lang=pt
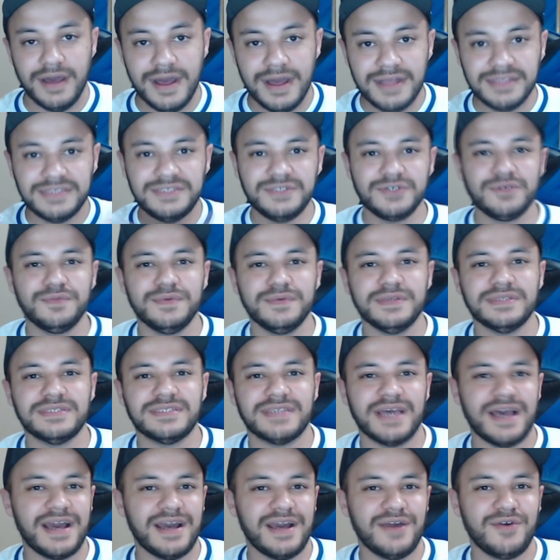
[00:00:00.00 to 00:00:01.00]
antes de
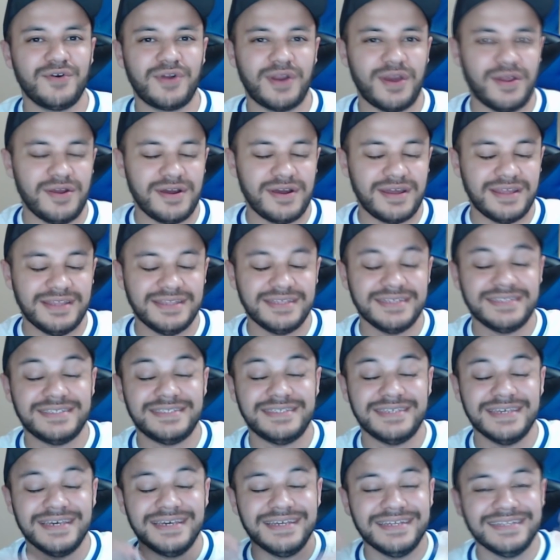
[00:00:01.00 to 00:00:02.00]
começar, eu quero
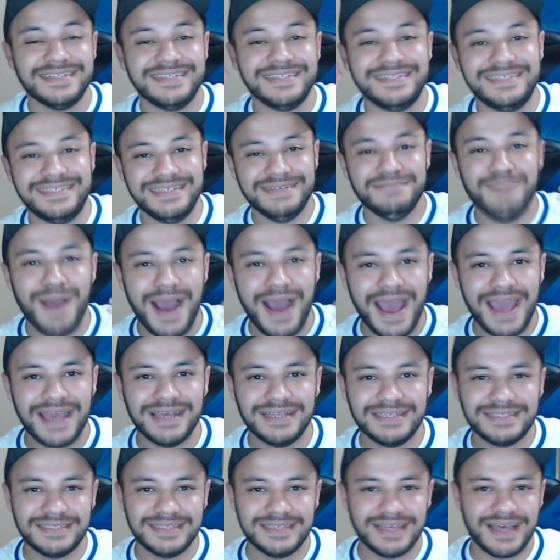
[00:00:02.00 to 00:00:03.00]
agradecer
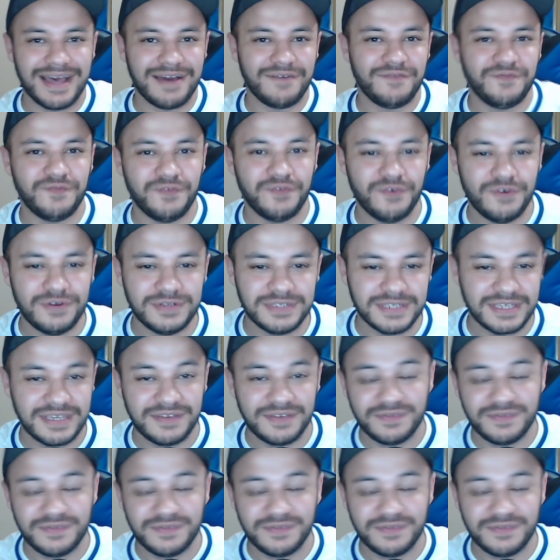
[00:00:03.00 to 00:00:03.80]
demais a força que